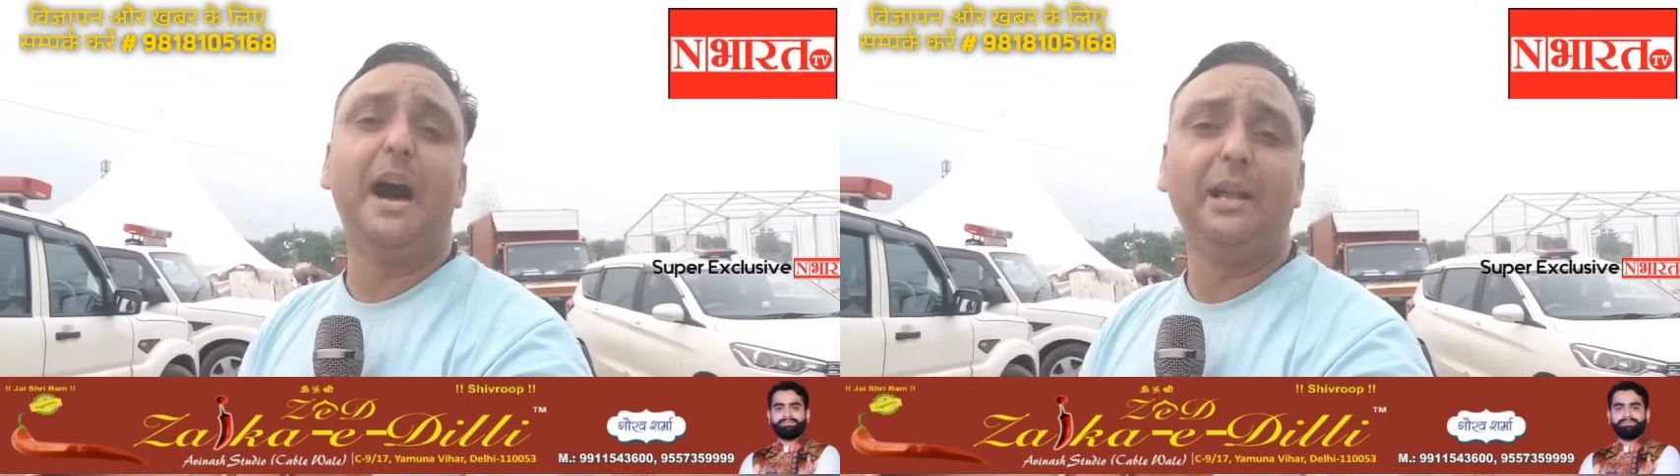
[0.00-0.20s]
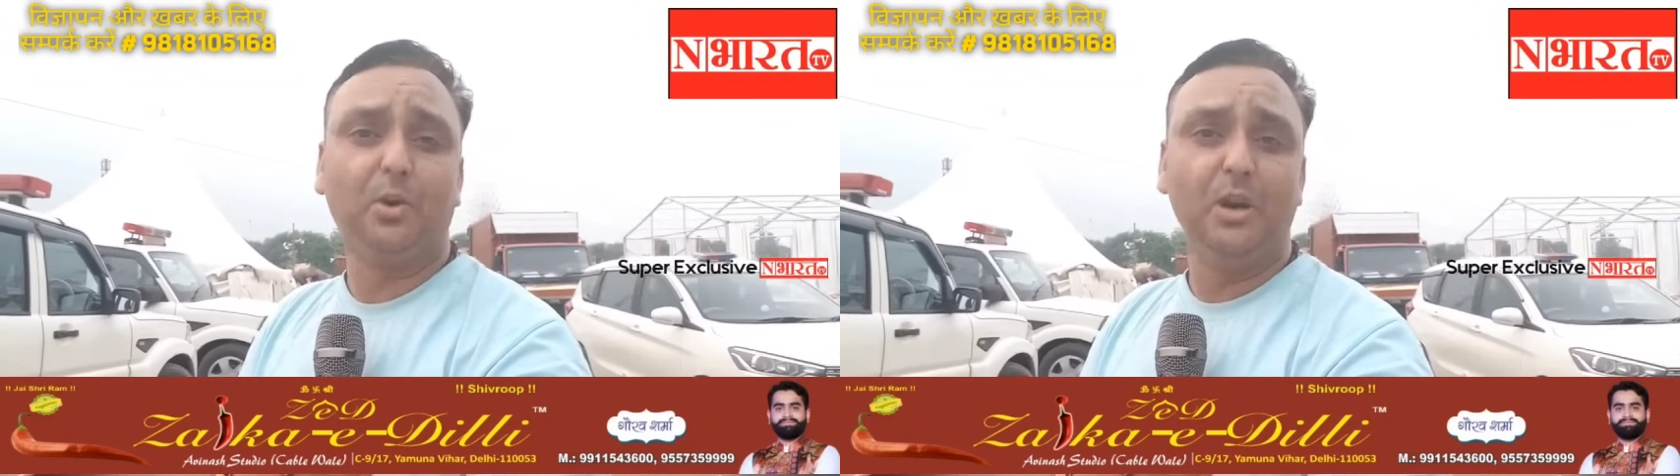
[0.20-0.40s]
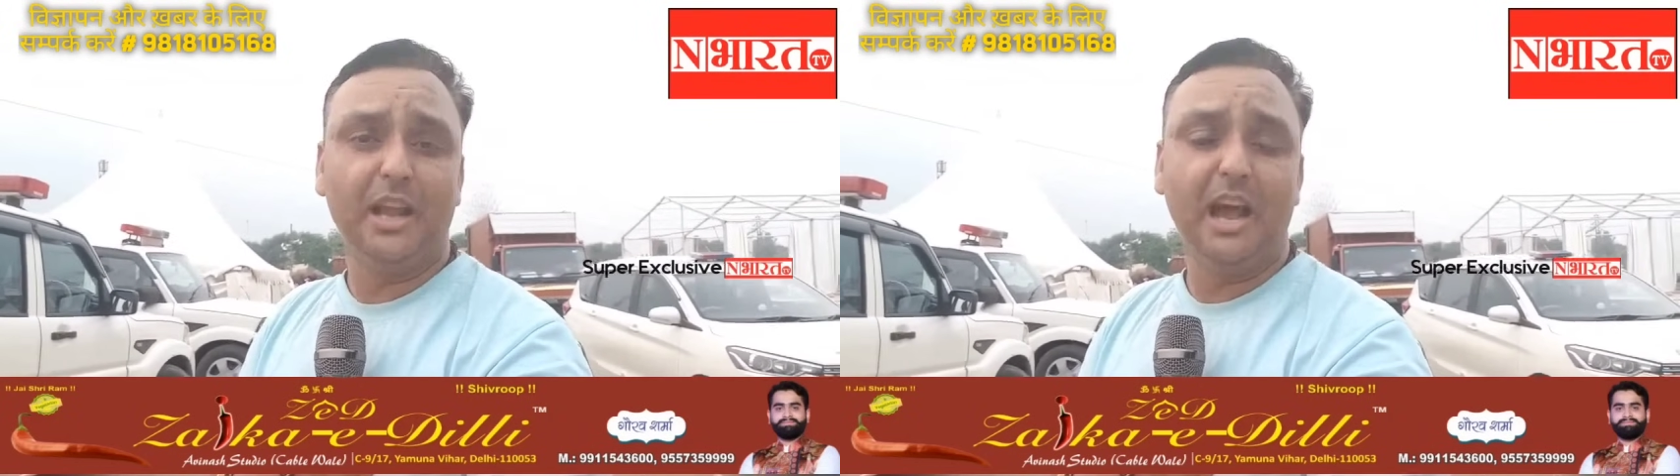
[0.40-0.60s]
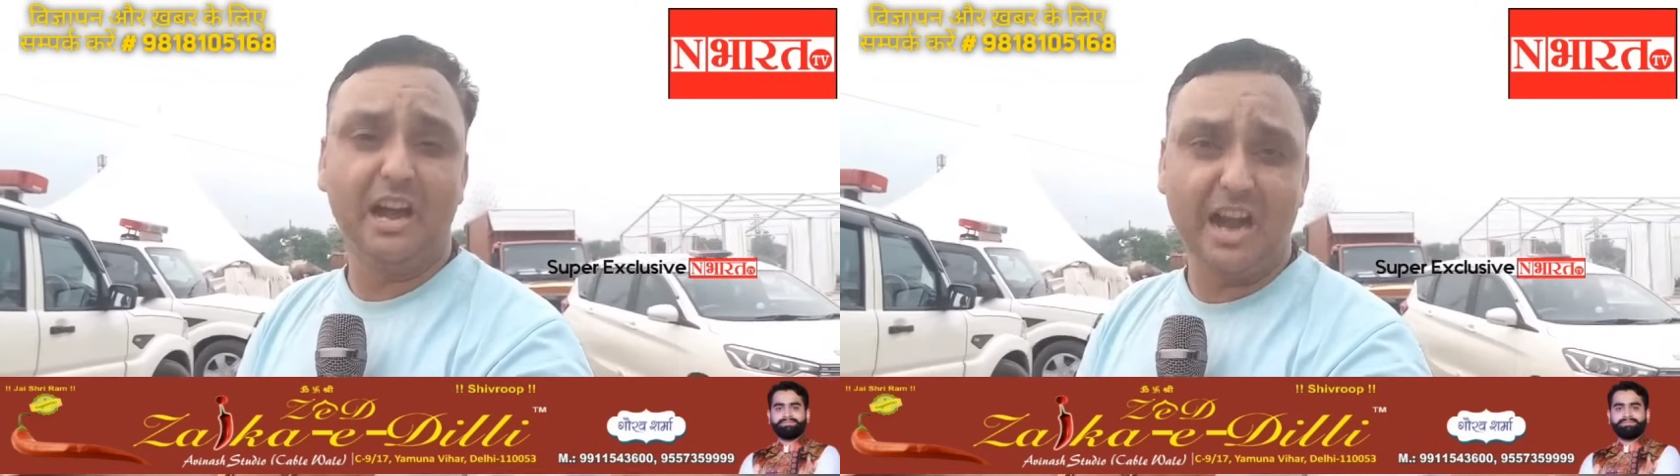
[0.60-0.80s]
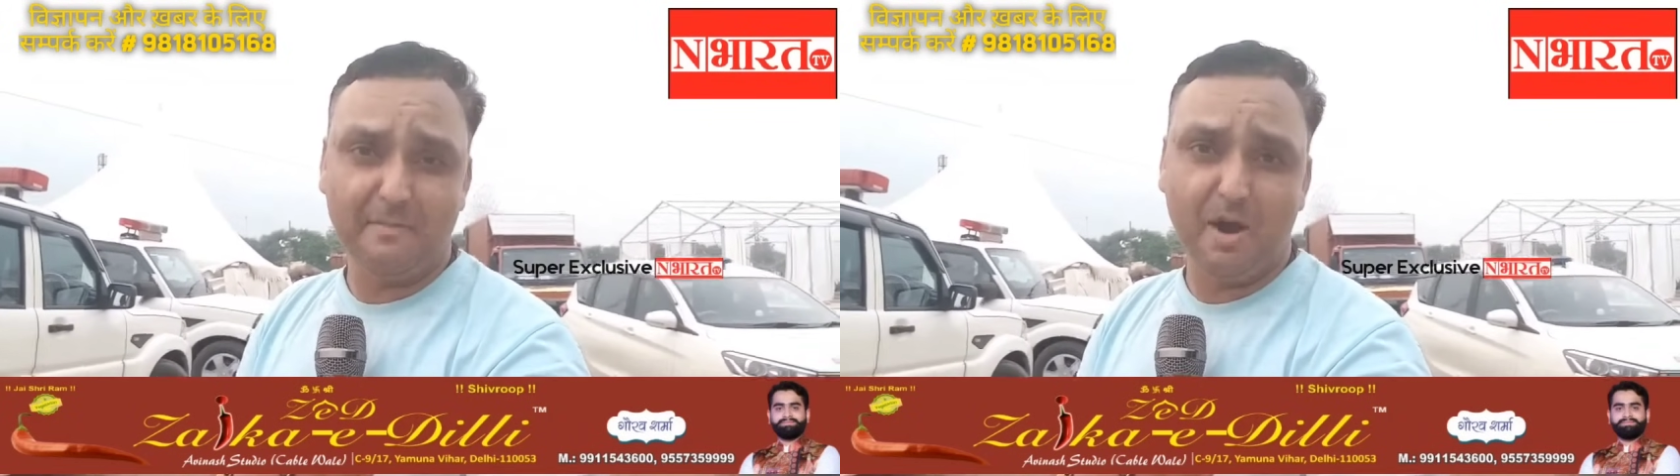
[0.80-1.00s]
इस बात को
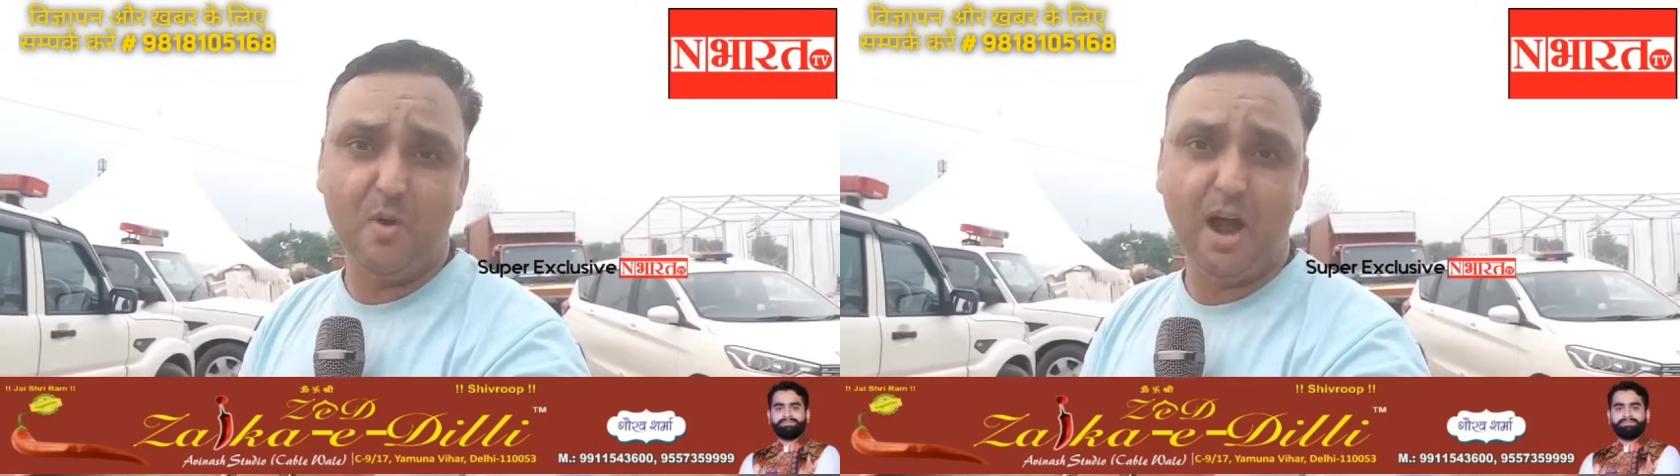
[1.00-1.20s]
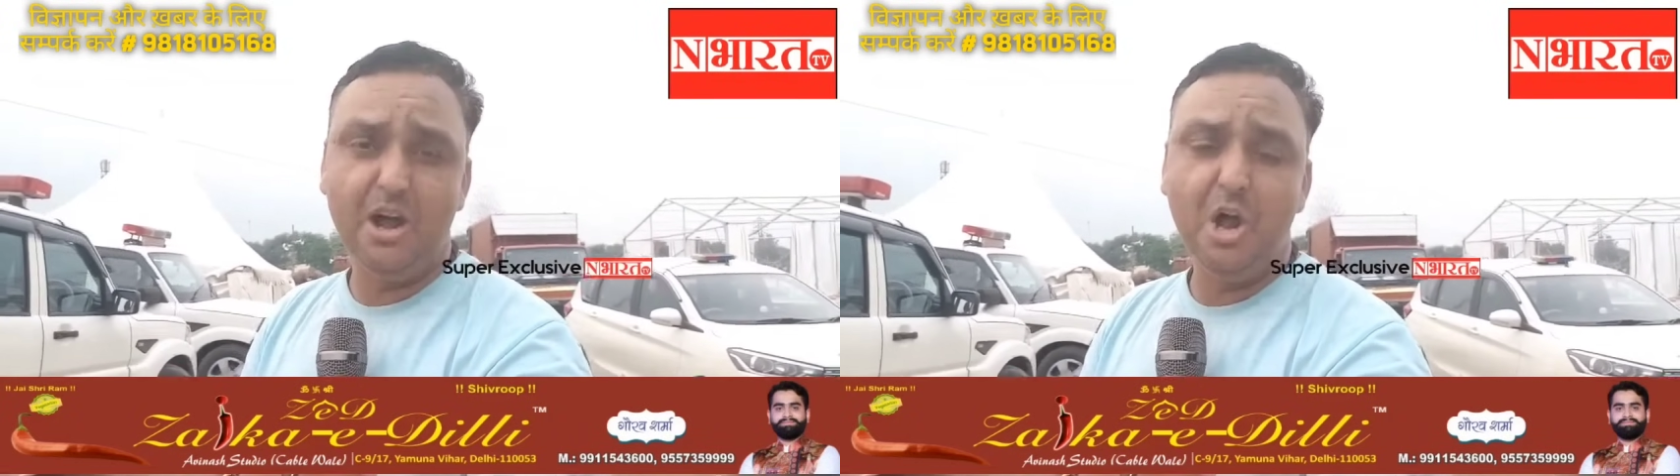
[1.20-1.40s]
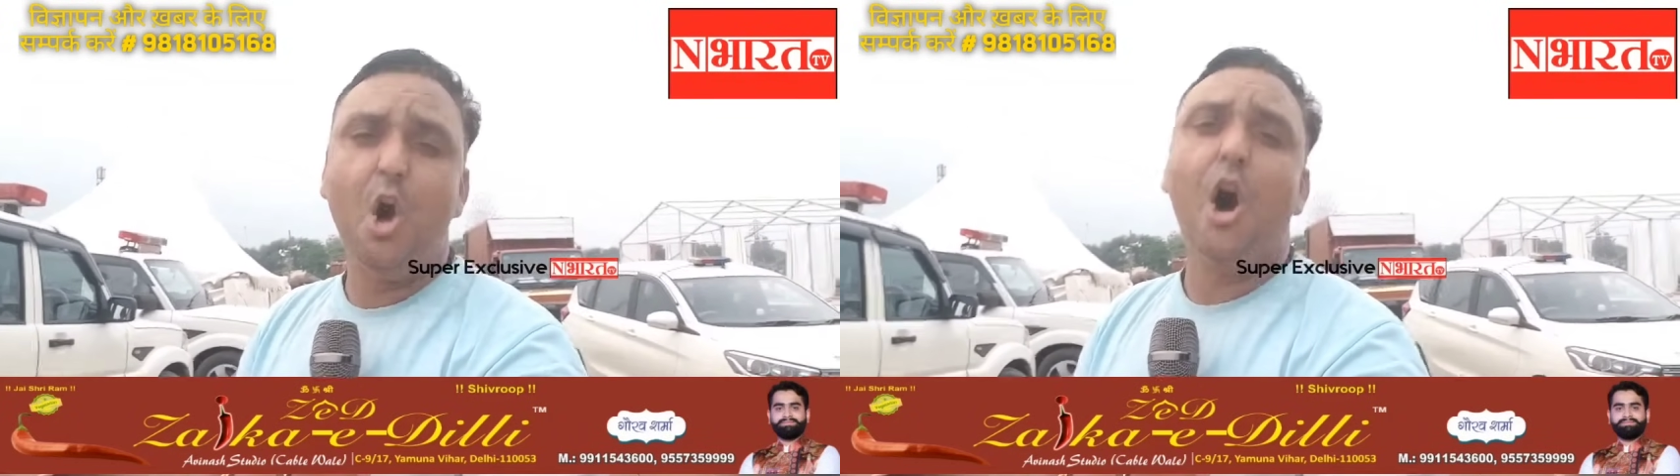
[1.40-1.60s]
लेकर हंगामा हुआ